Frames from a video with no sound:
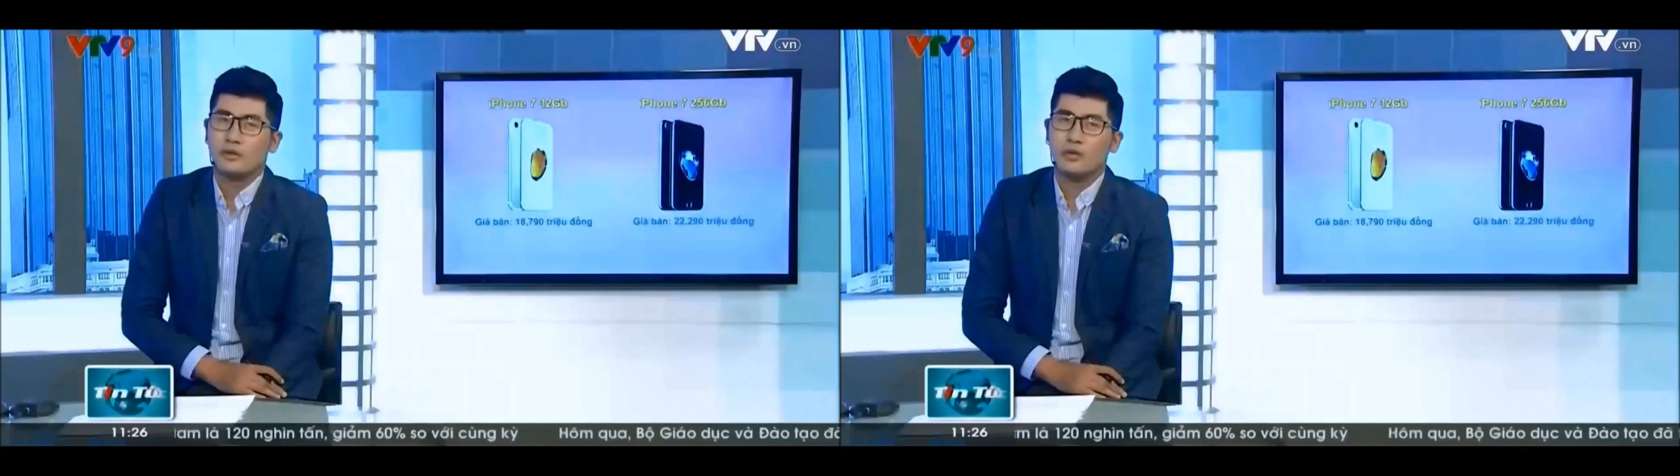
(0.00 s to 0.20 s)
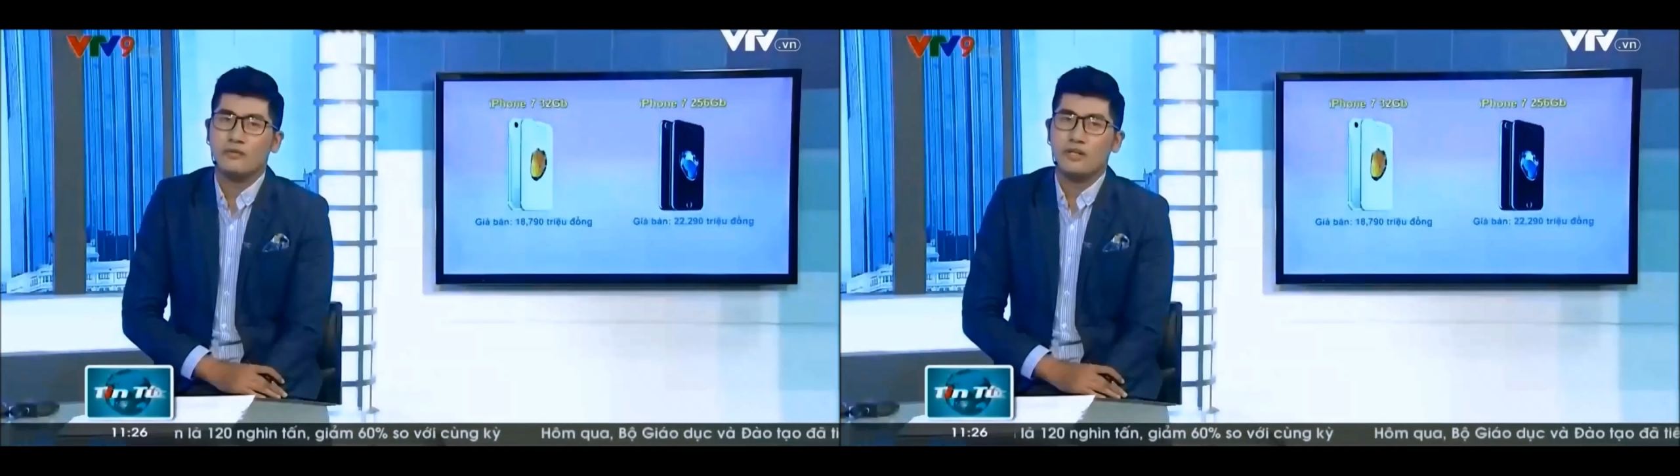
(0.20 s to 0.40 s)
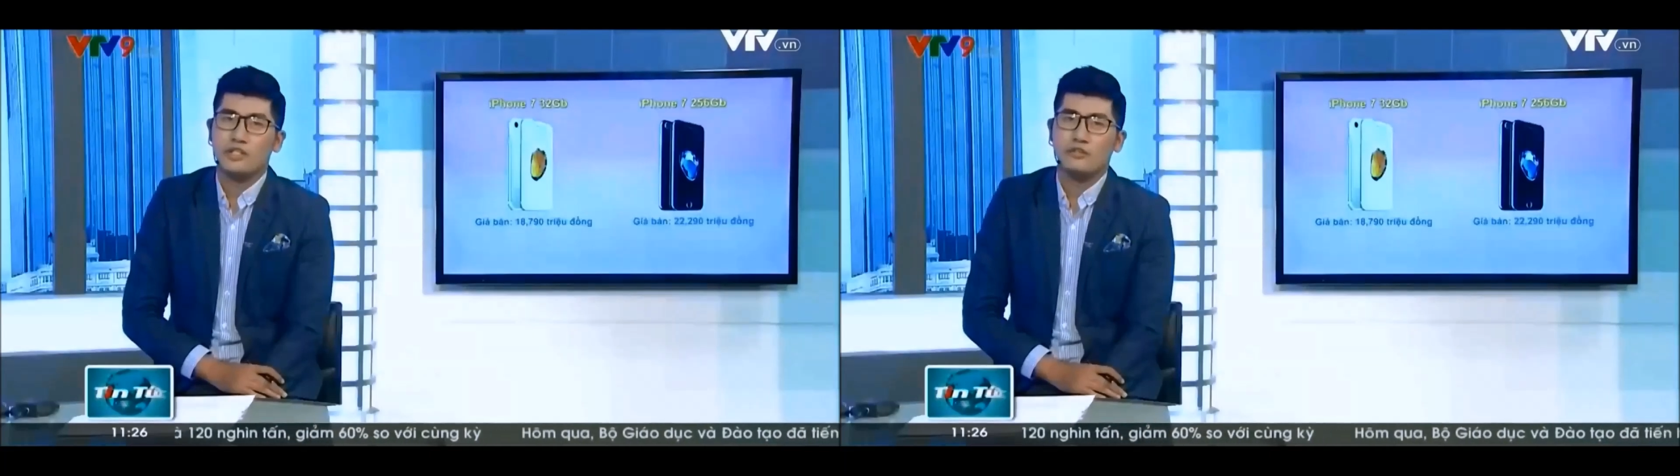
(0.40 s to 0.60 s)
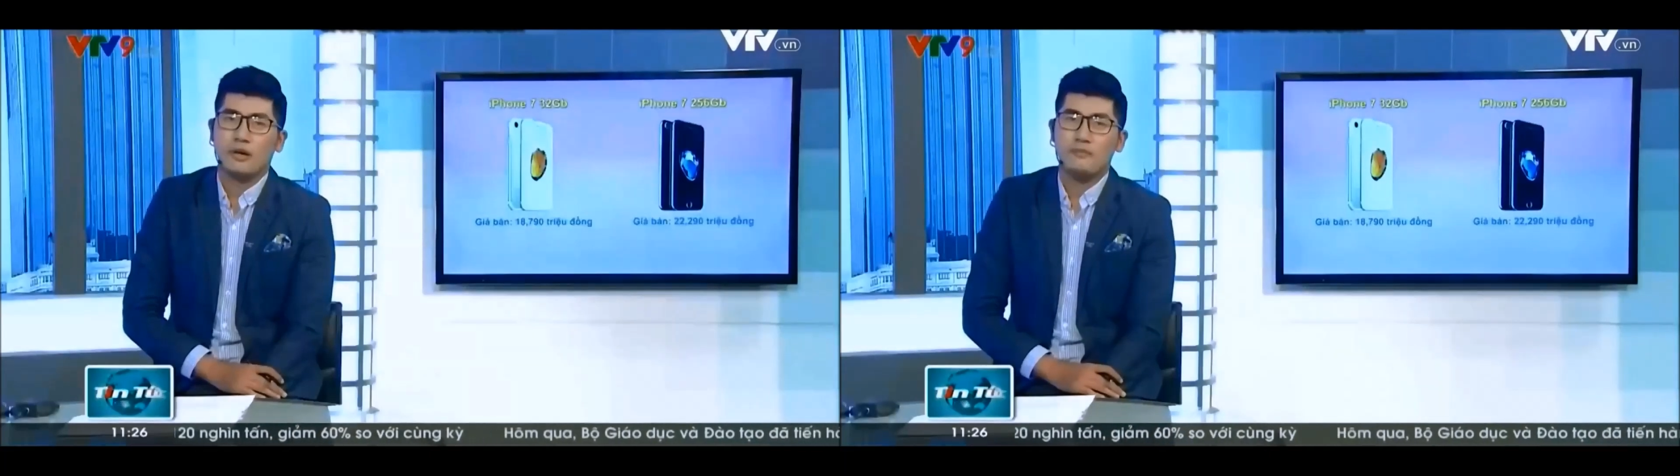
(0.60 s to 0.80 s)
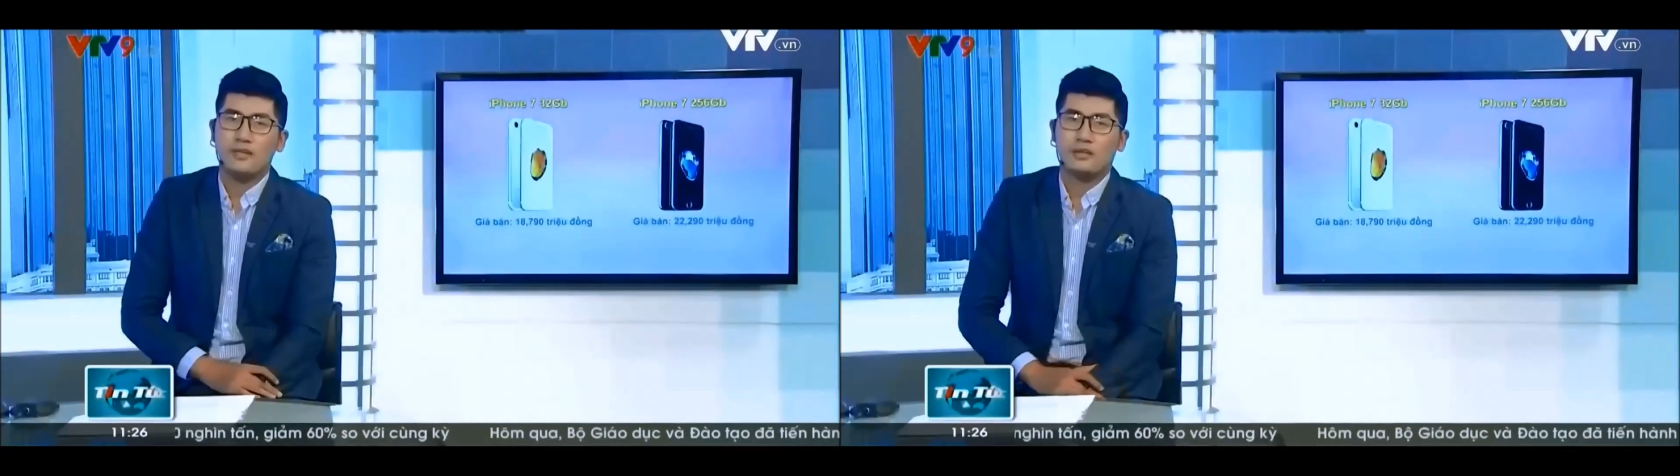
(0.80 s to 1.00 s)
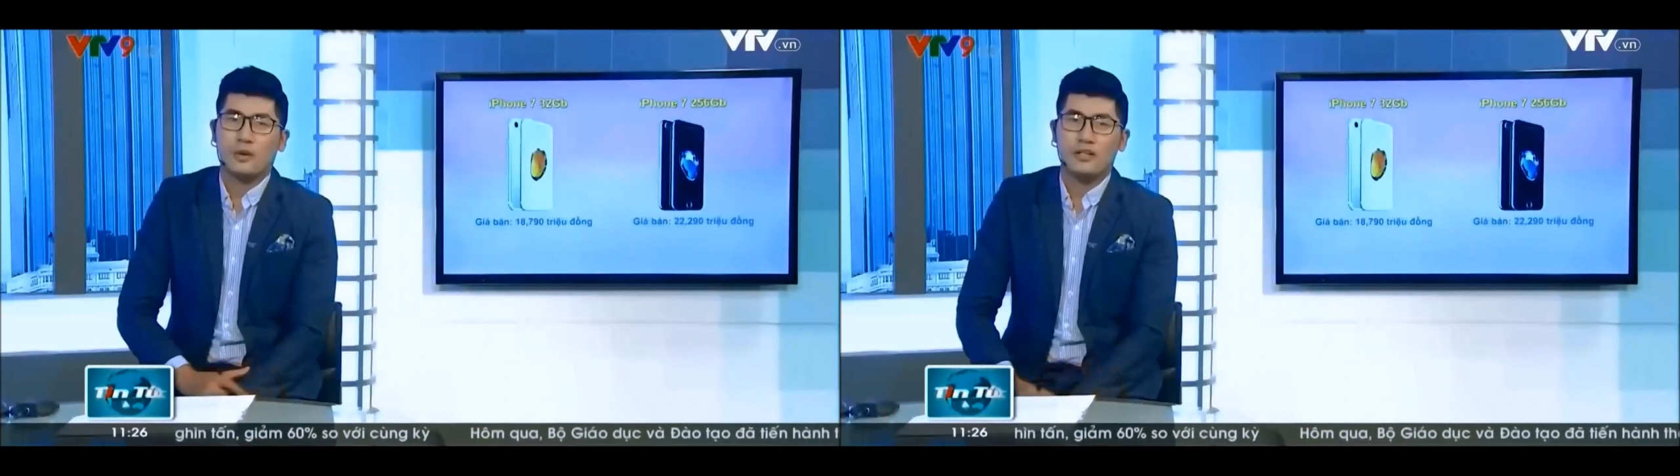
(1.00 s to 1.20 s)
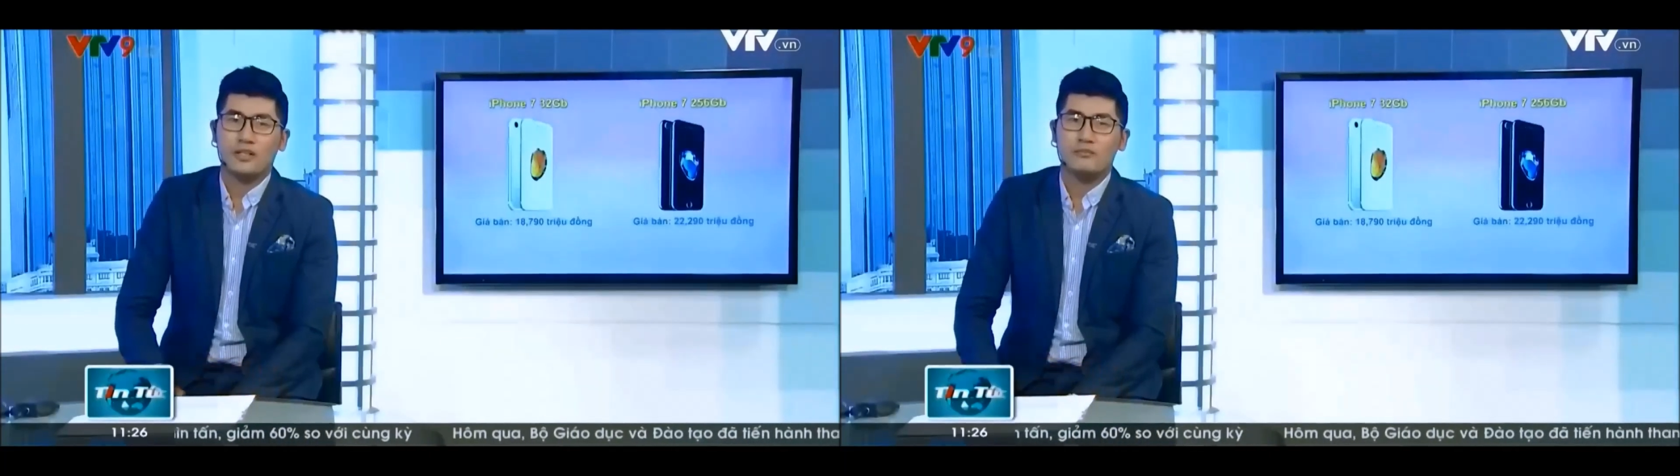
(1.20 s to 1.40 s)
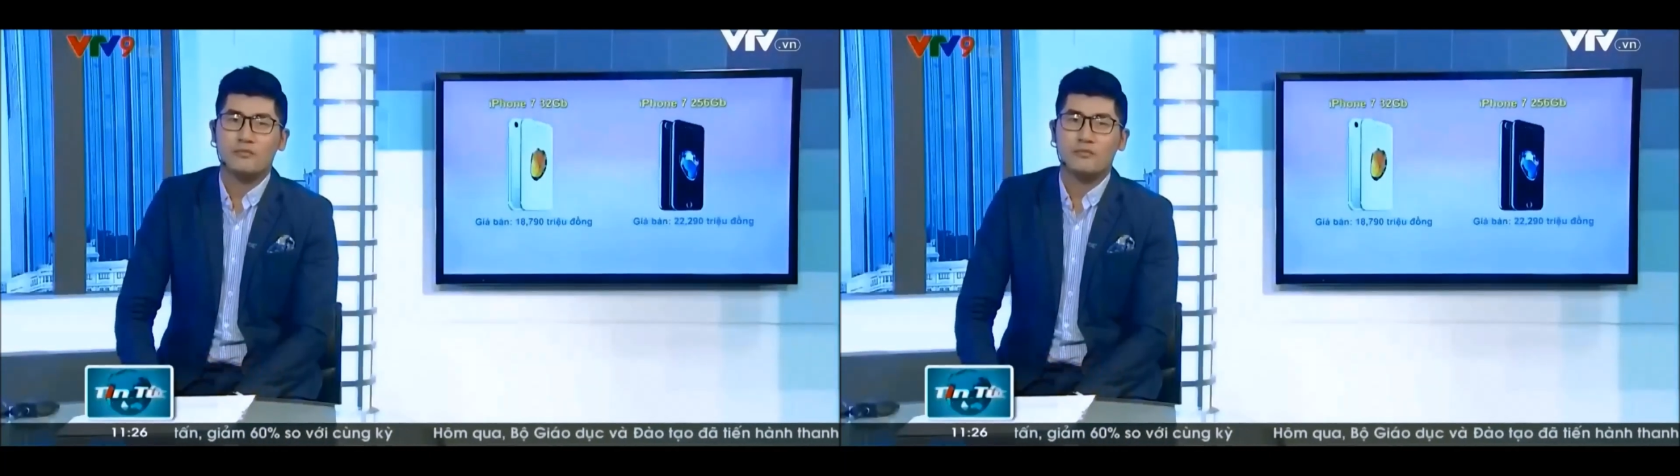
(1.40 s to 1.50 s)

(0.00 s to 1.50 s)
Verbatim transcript: Thưa quý vị, siêu phẩm điện thoại được